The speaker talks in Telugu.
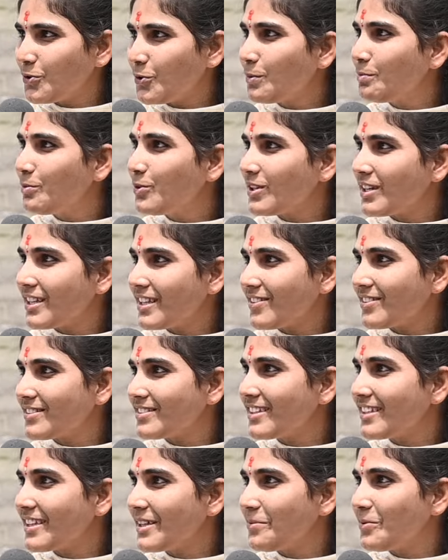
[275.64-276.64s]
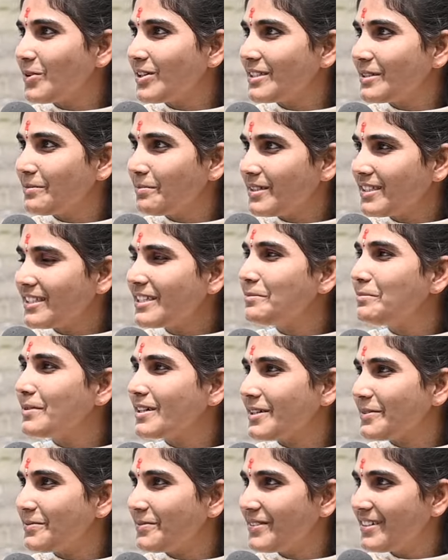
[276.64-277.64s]
హోప్ ఉంటుంది వస్తుందేమో అని చెప్పేసి
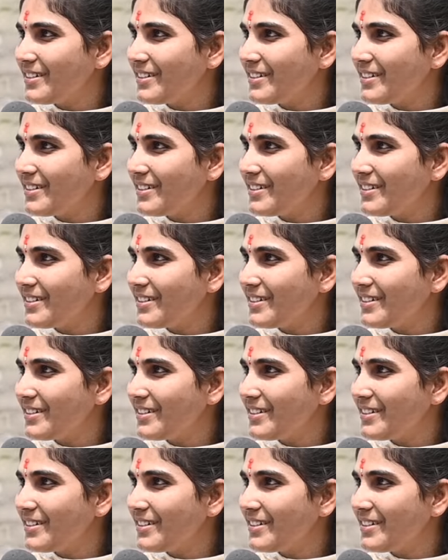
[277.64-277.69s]
నమ్మకం